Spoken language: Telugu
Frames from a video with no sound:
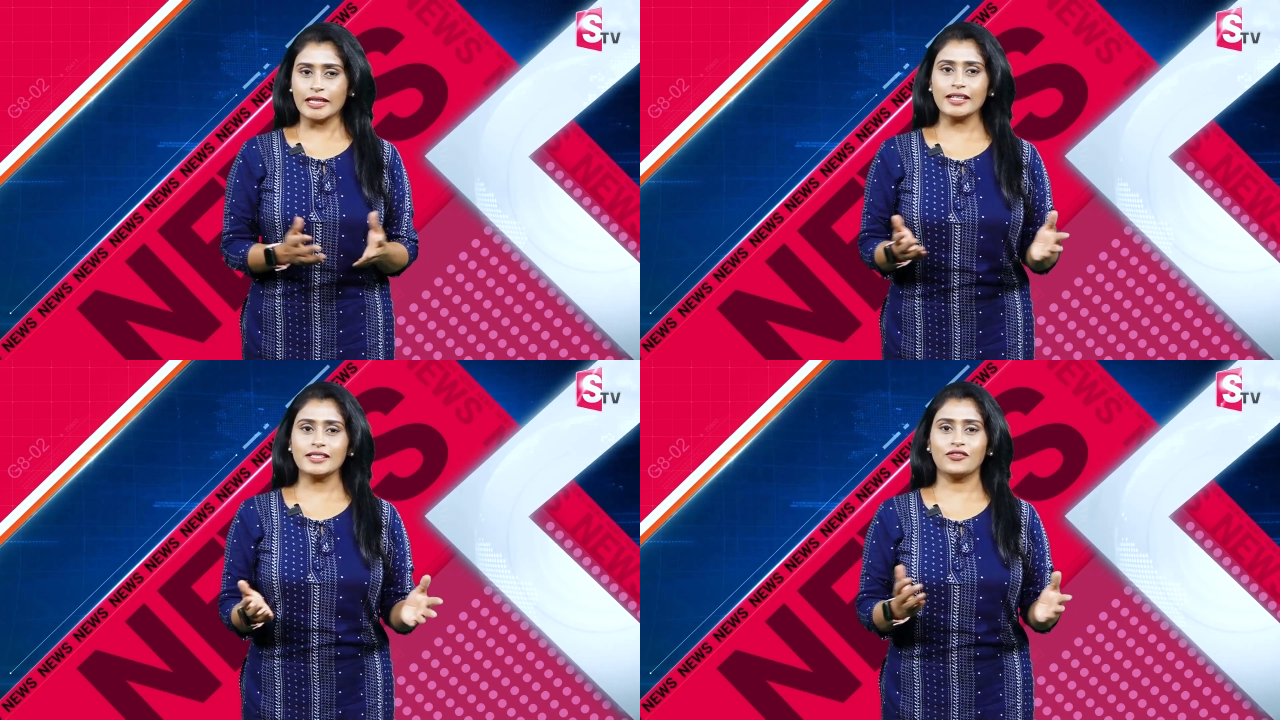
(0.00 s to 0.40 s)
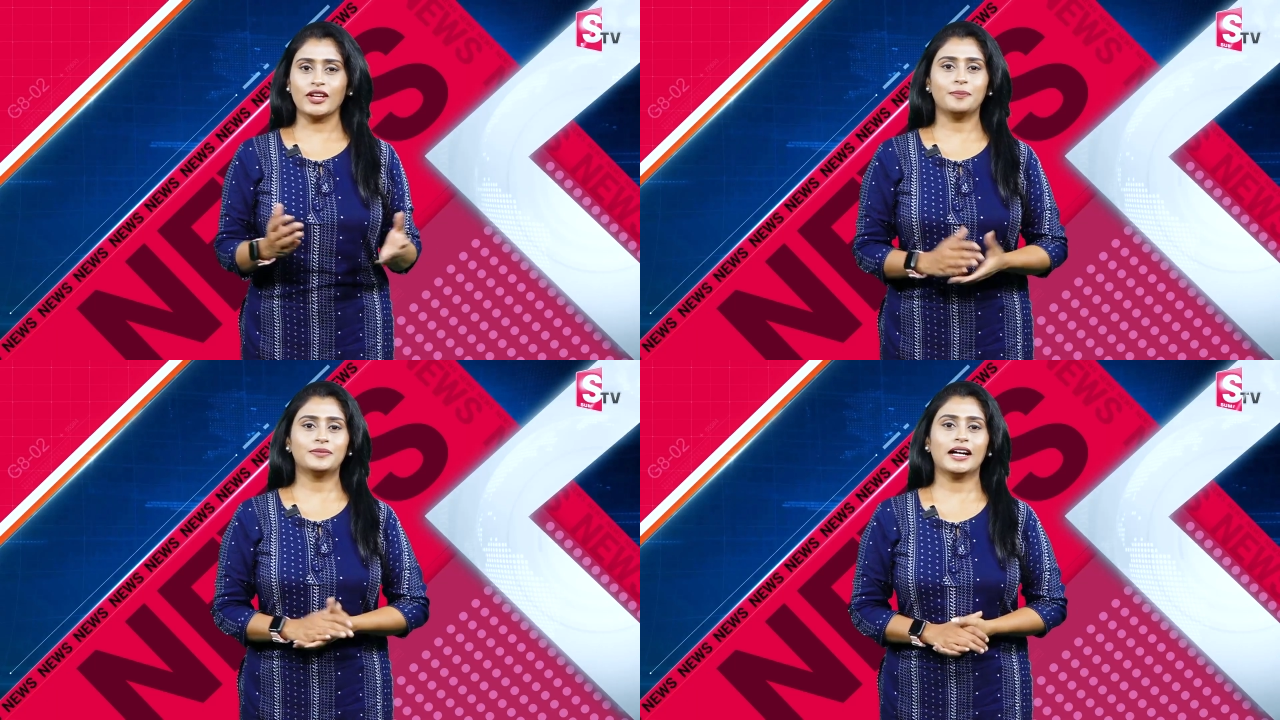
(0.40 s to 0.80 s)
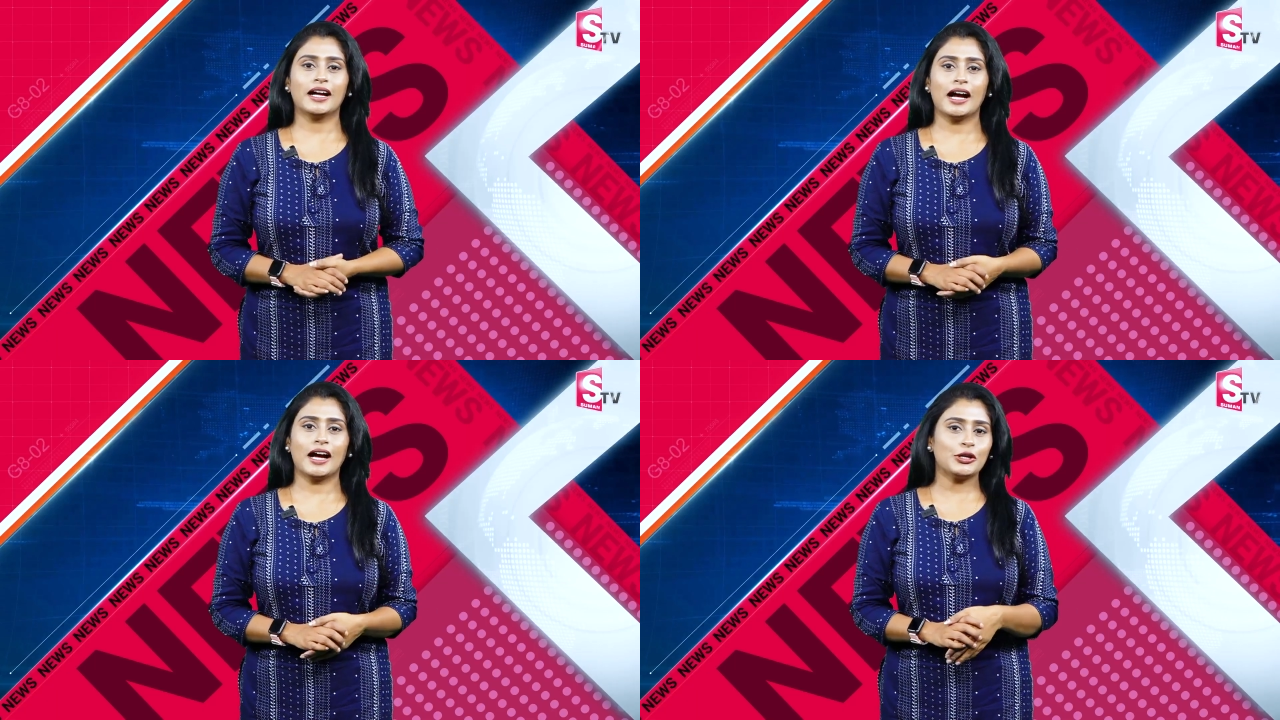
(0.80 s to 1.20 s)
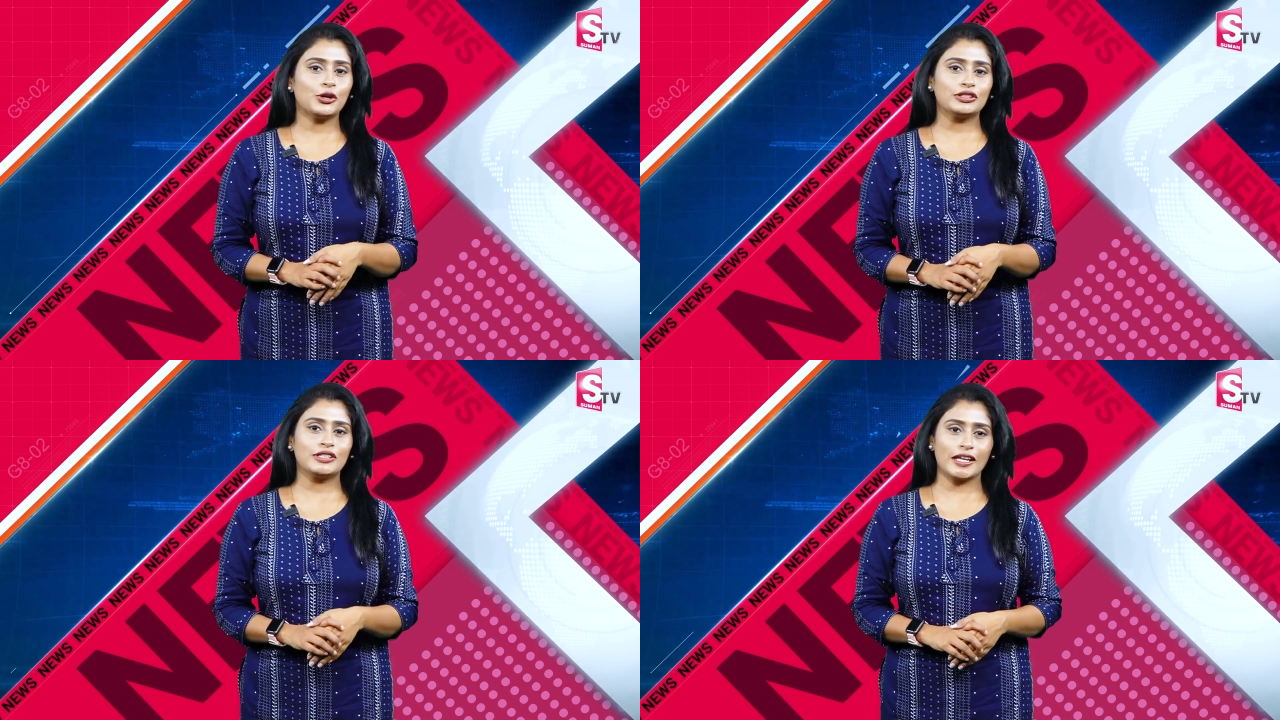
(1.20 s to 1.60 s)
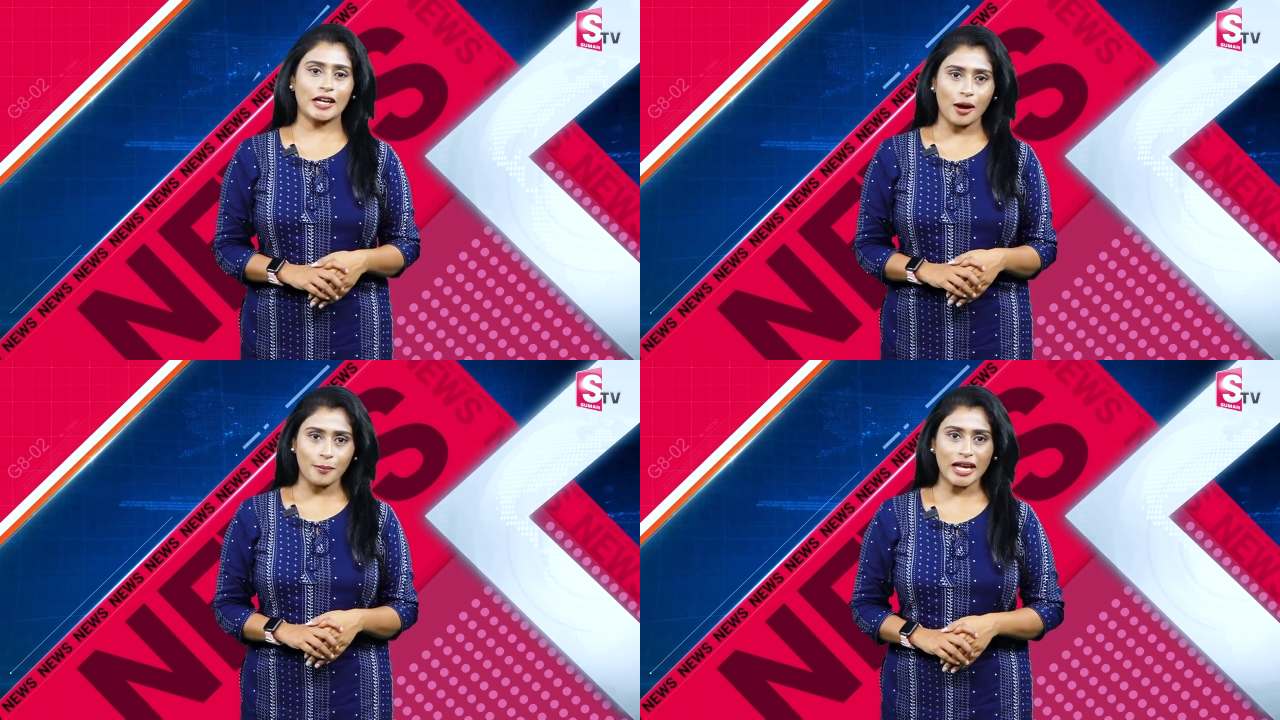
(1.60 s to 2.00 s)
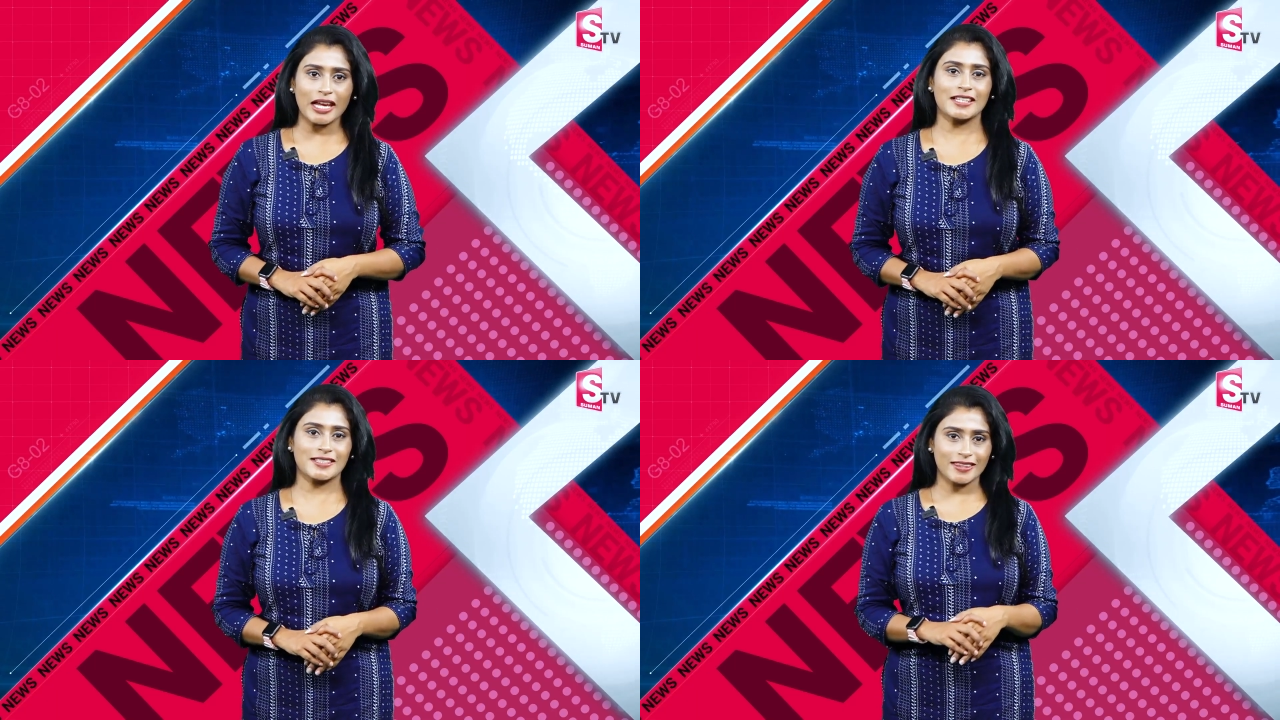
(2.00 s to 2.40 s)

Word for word: దేశ వ్యాప్తంగా అయోధ్య రామాలయ